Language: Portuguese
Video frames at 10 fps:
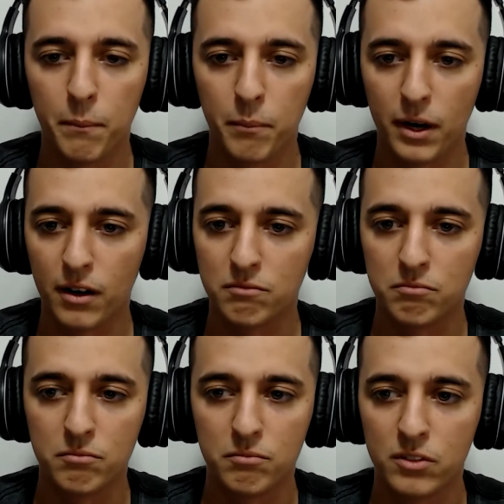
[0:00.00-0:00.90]
para
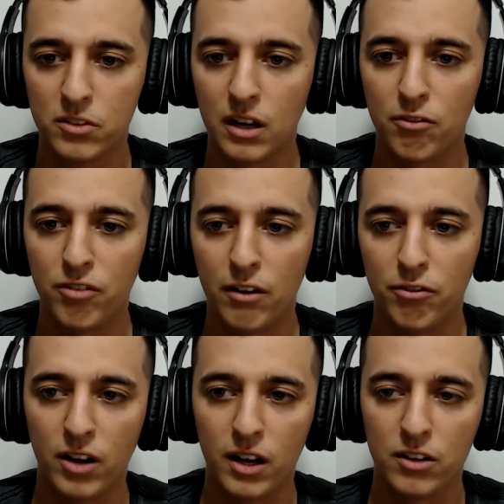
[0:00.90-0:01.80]
destravar a
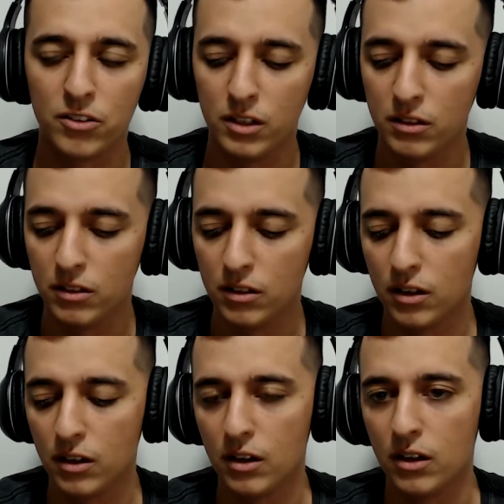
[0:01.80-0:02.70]
fala, assim,
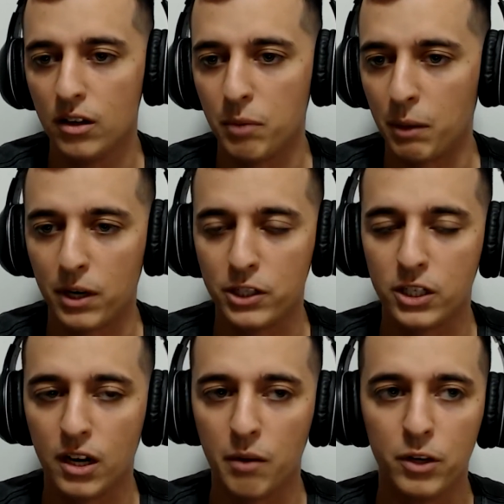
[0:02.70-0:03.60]
para
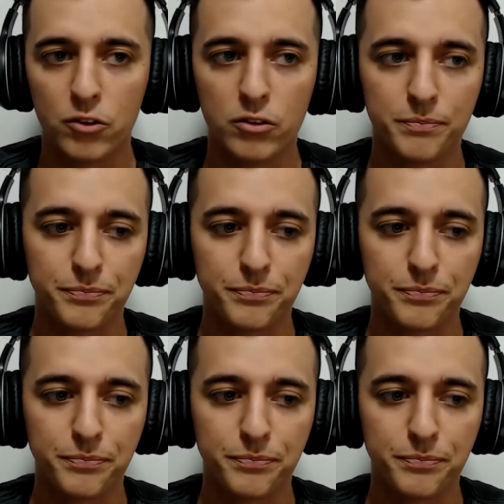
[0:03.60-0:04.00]
praticar mesmo.